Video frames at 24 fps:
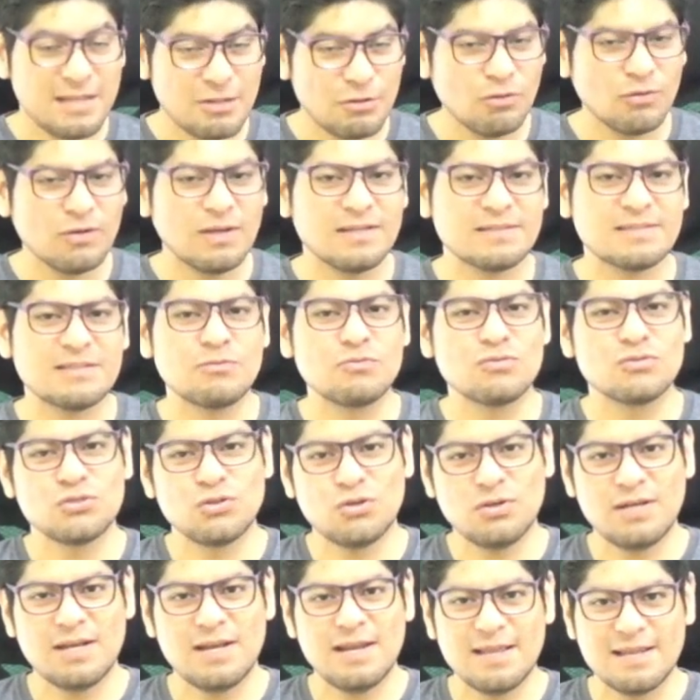Y es lo que se
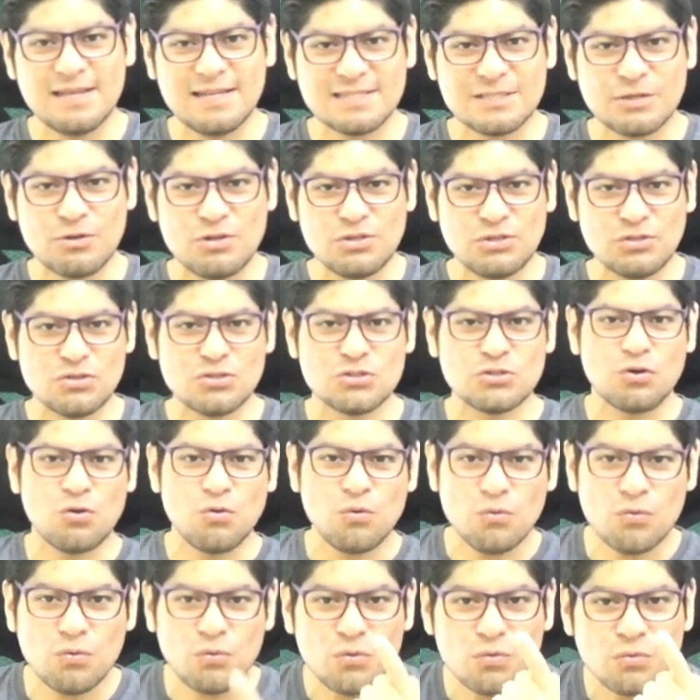anunció en el X018.
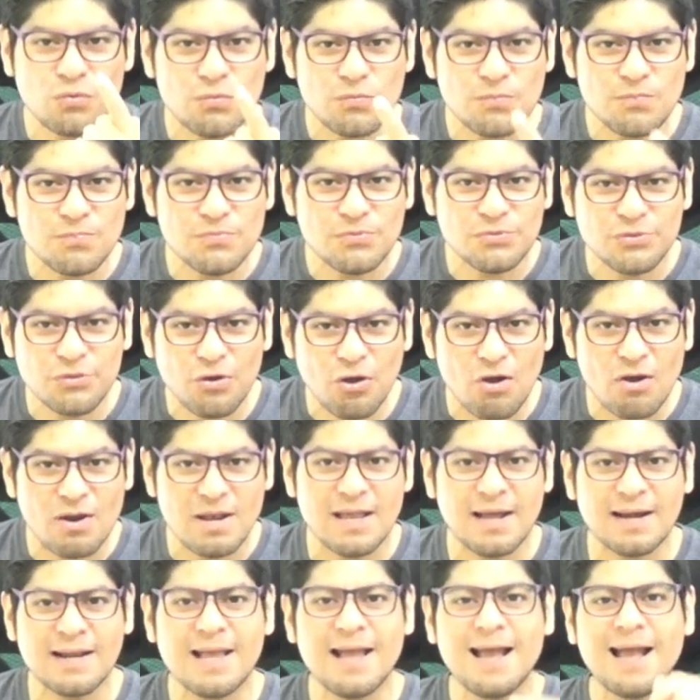Un
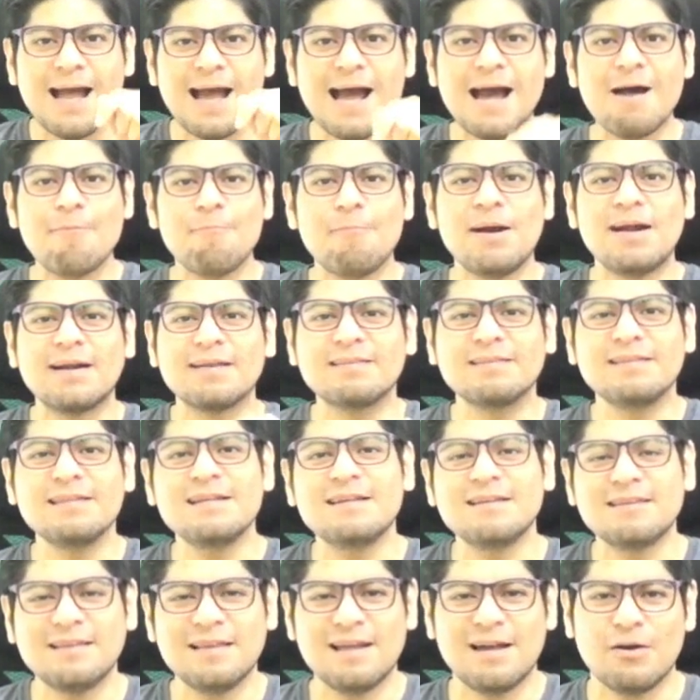dólar a
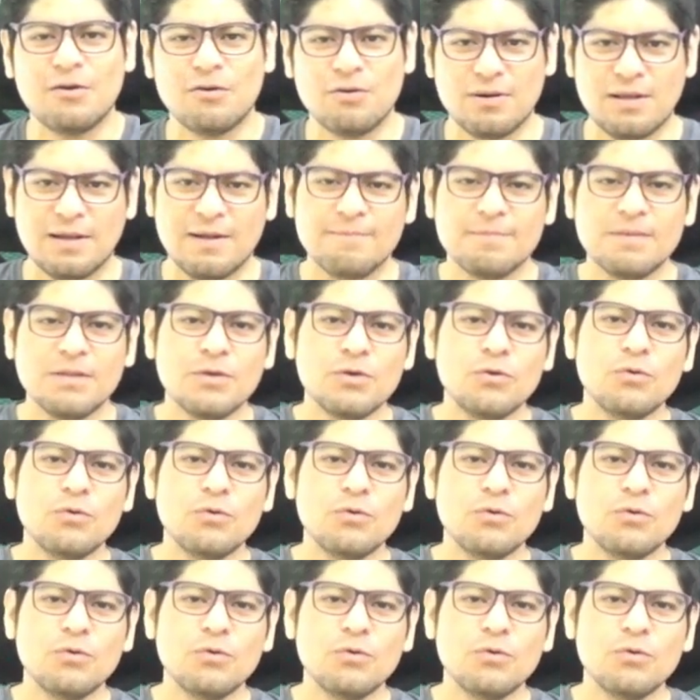partir de ahora.